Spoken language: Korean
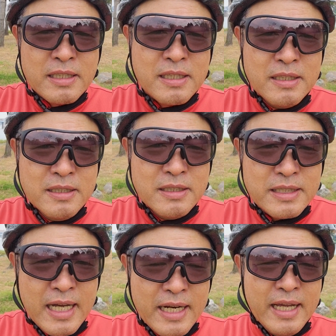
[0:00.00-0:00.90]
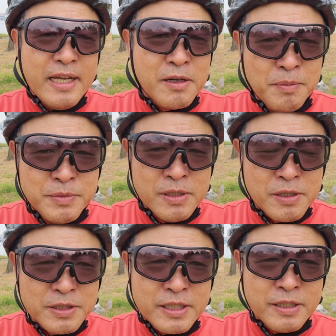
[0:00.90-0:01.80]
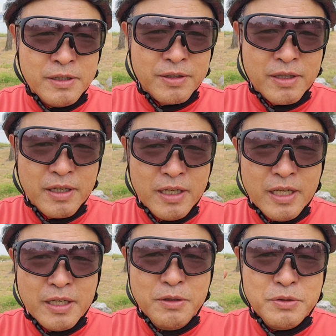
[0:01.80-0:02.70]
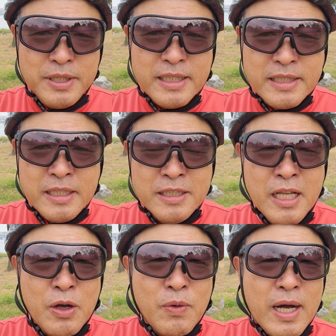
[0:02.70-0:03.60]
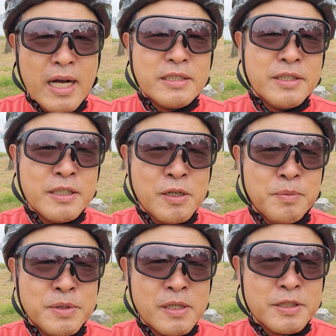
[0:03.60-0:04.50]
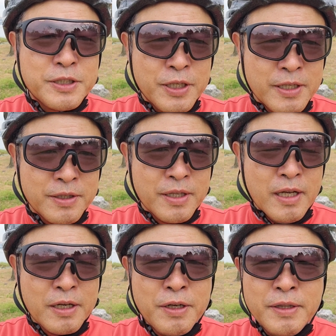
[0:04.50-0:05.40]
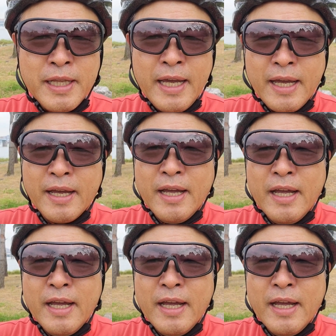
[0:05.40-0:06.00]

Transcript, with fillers: 그 사례의 검증을 거치는 것 그리고 셋째는 과학적인 검증을 거치는 것 그런데